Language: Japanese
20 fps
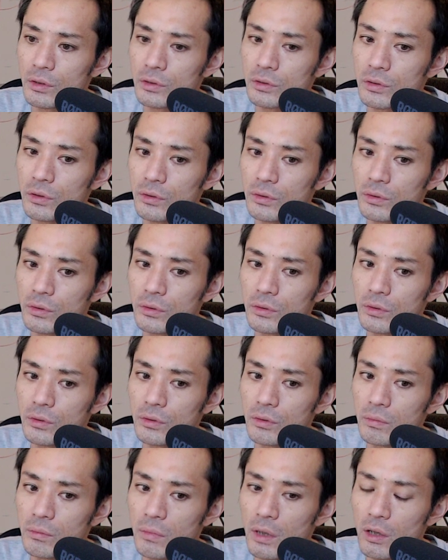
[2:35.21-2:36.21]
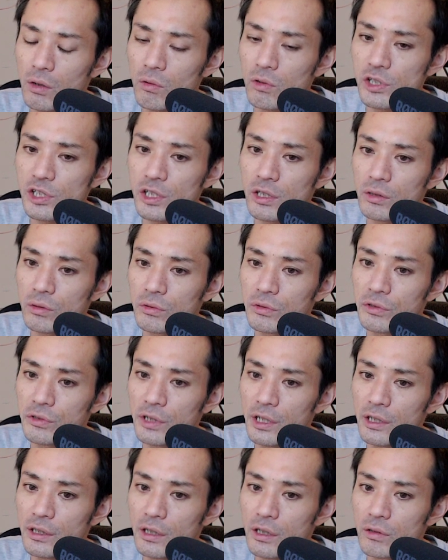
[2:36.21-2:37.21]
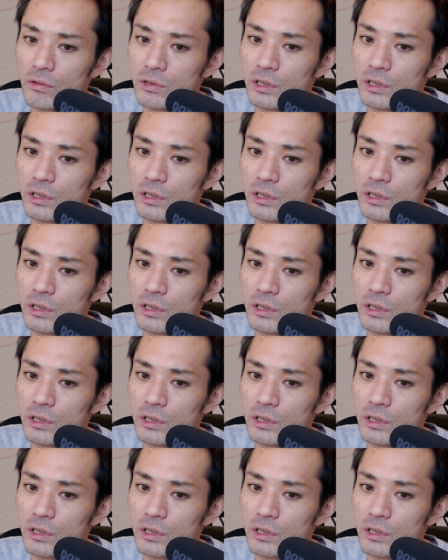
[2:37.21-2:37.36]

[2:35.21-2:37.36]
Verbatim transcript: その、まあロシアとウクライナ